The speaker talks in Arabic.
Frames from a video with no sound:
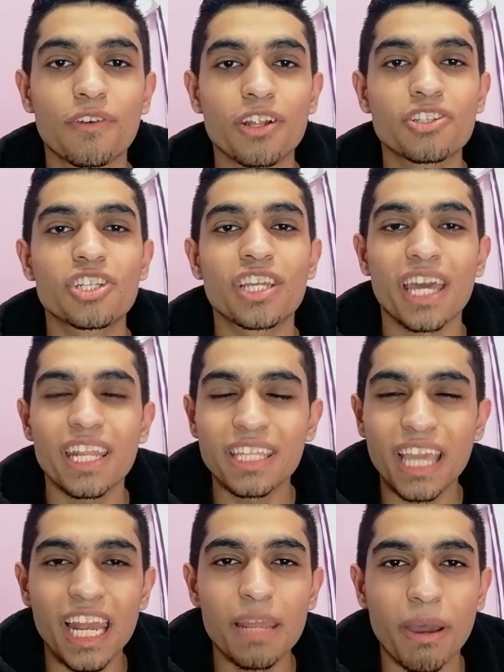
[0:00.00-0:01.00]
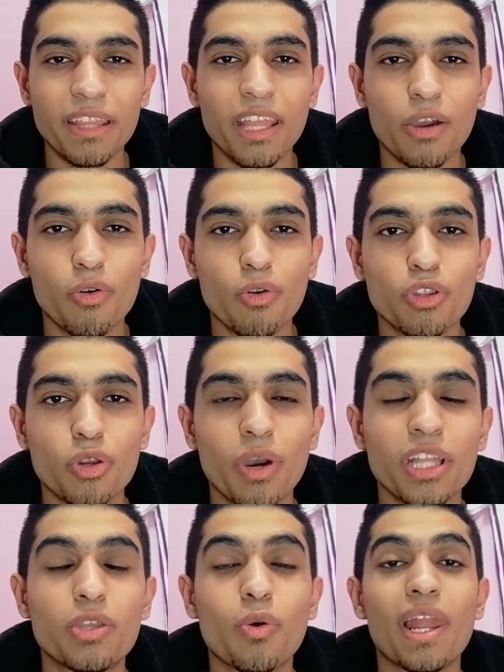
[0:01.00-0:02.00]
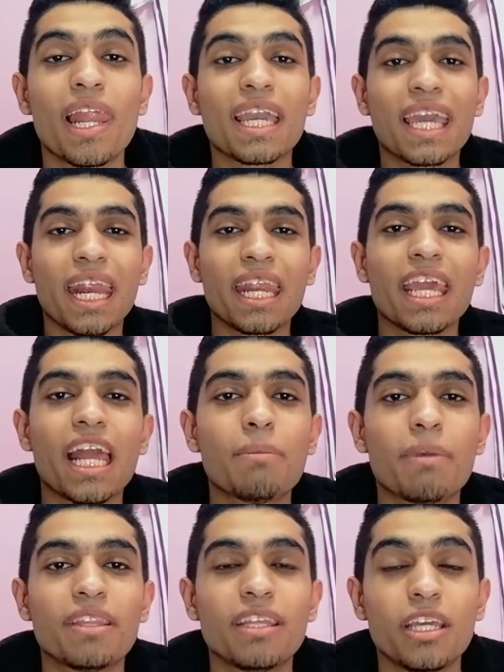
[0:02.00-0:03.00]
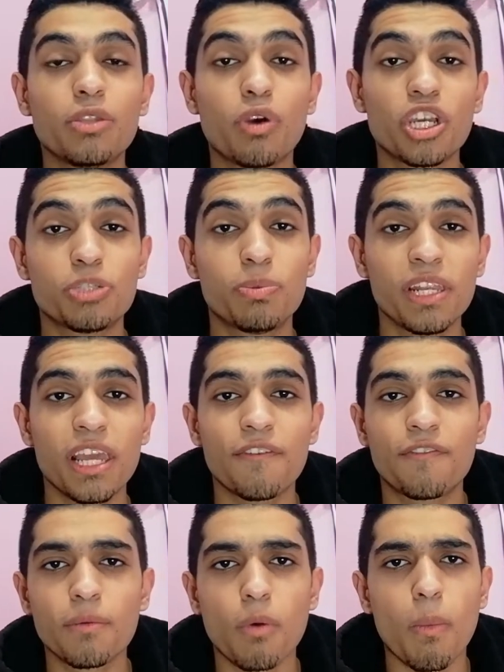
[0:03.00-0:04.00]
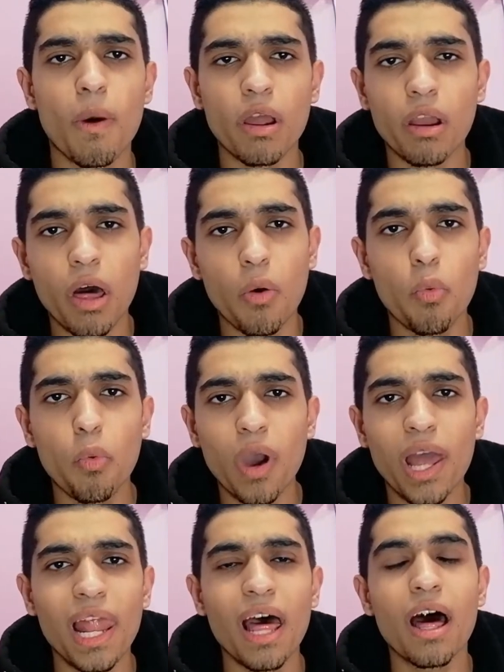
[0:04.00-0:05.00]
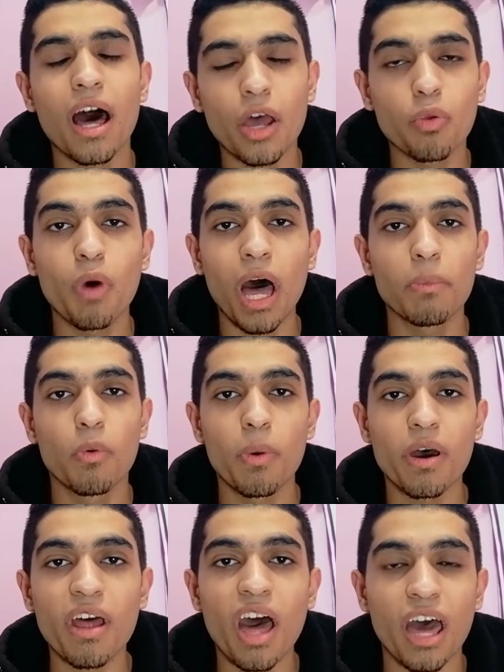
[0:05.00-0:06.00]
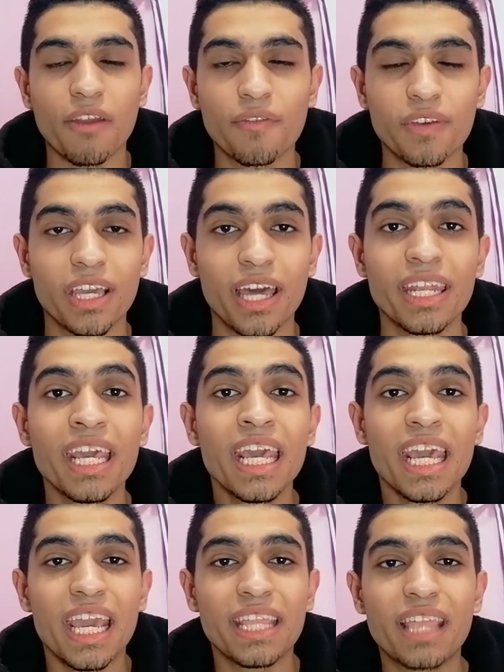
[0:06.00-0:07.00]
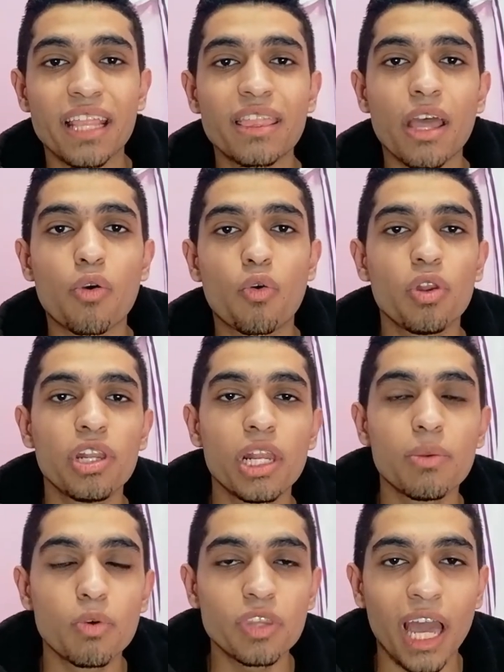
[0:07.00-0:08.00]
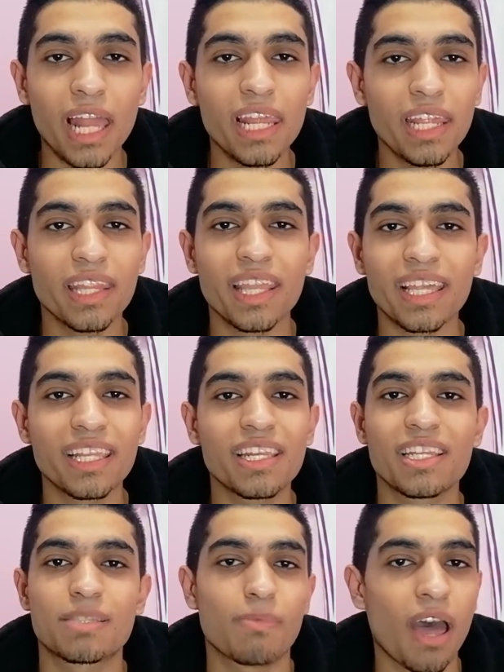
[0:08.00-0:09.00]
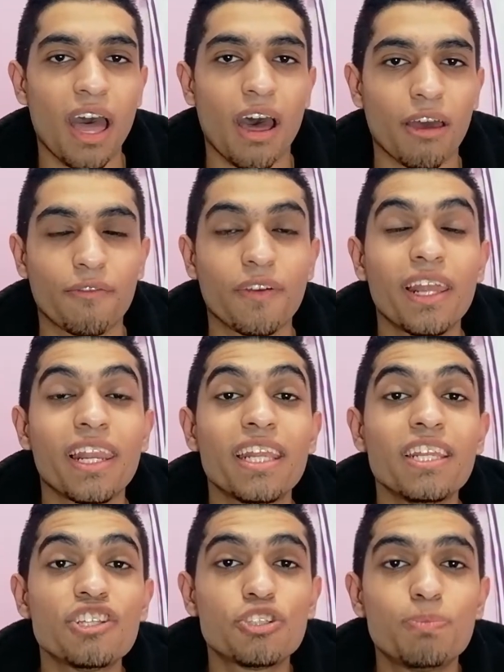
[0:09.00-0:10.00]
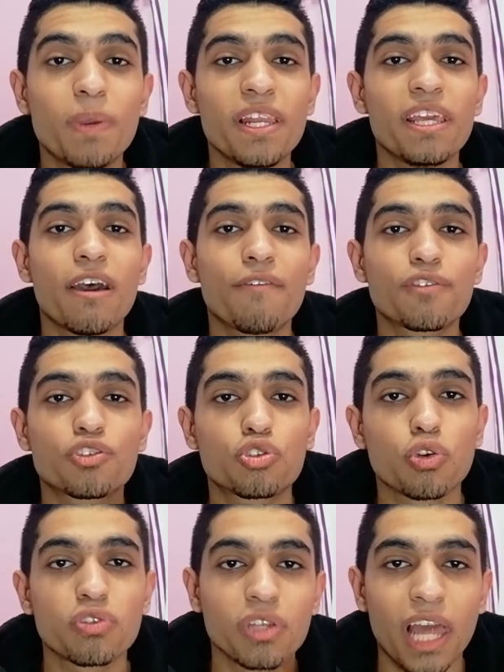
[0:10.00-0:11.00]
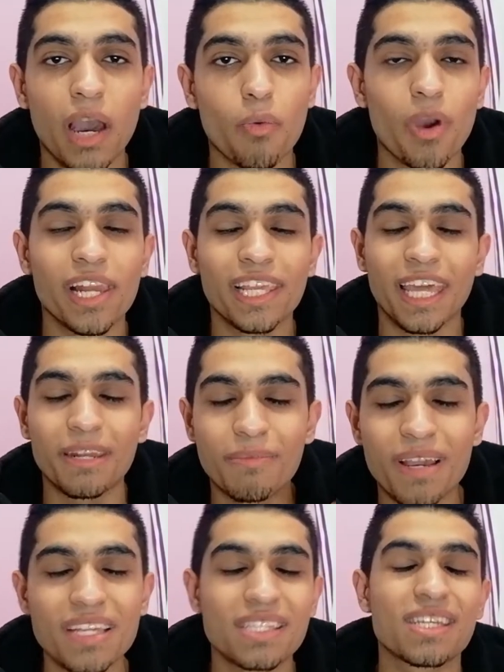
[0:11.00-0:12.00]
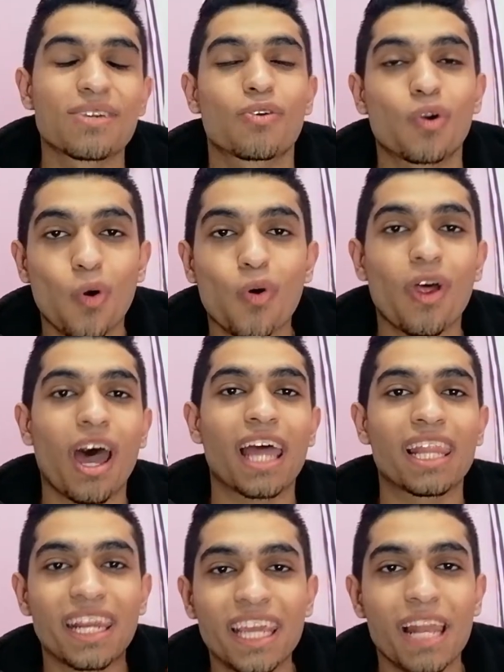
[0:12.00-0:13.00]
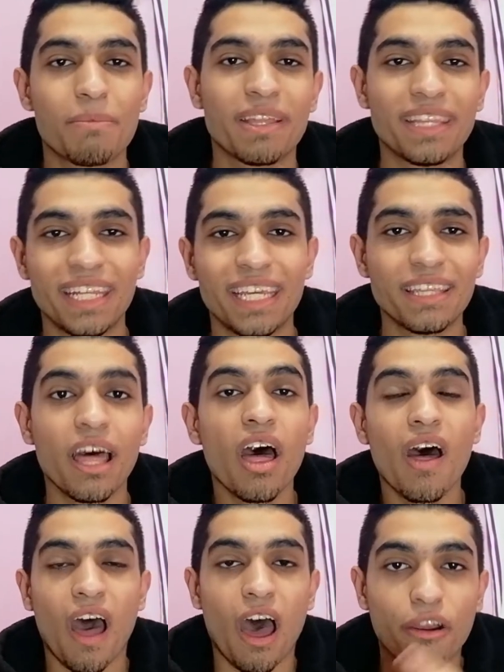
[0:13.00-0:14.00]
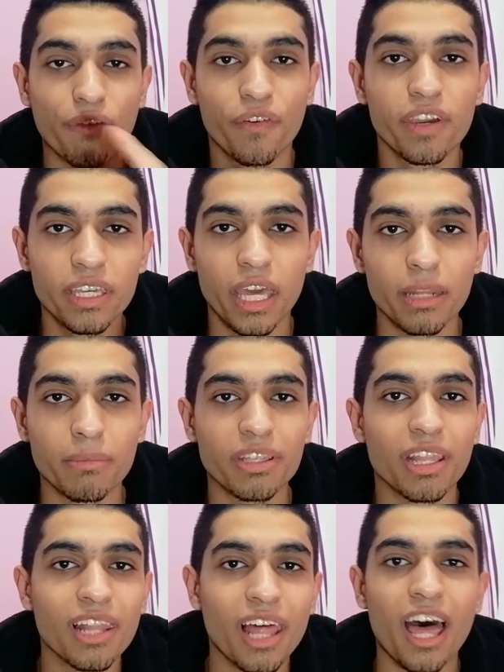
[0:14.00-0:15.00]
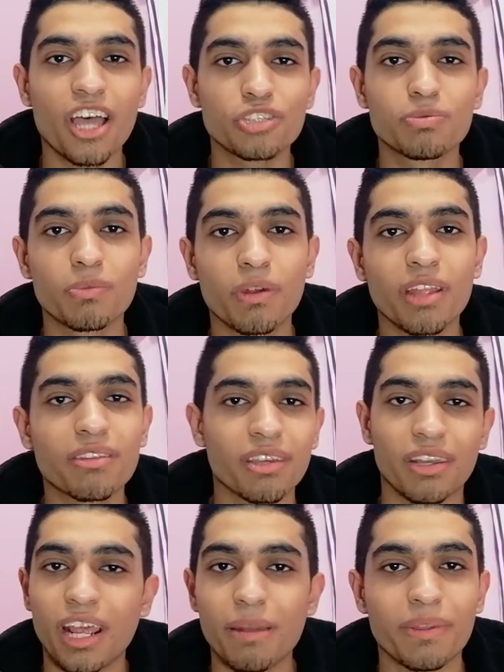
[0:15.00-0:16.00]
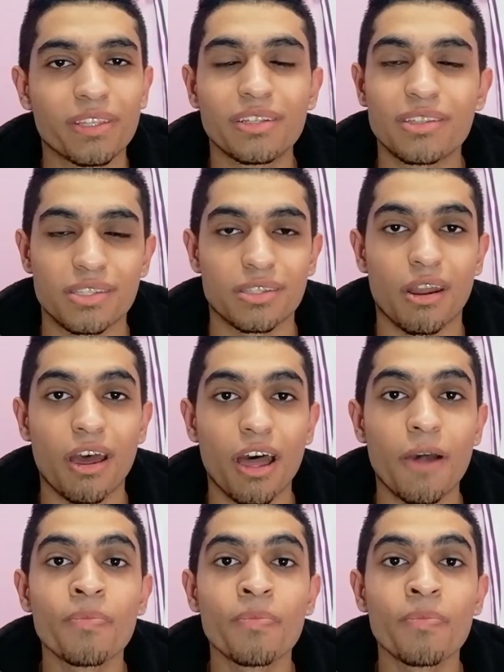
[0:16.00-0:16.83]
رانجي كان هنتكلم عن ده كله دلوقتي ولكن ريال مدريد واشبيليا في مباراه ولا اروع مباراه حرفيا ادتنا كل المتعه اللي احنا داخلين نسمعها حرفيا لان اشبيليا في الشوط الاول كان ماسك كوره على ريال مدريد حرفيا ما طلعهاش من مناطق ريال مدريد الصراحه